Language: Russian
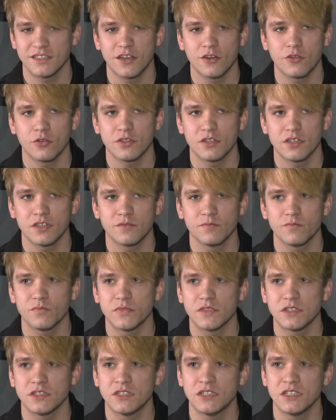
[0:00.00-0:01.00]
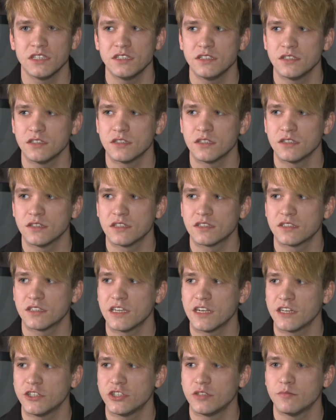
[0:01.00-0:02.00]
какой-то жизненный,
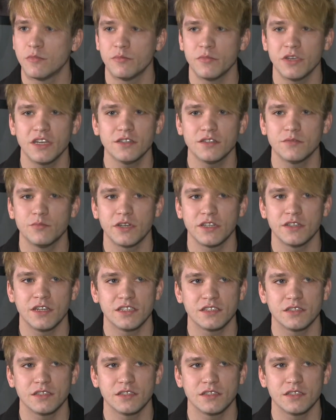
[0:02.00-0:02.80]
настоящий момент, передать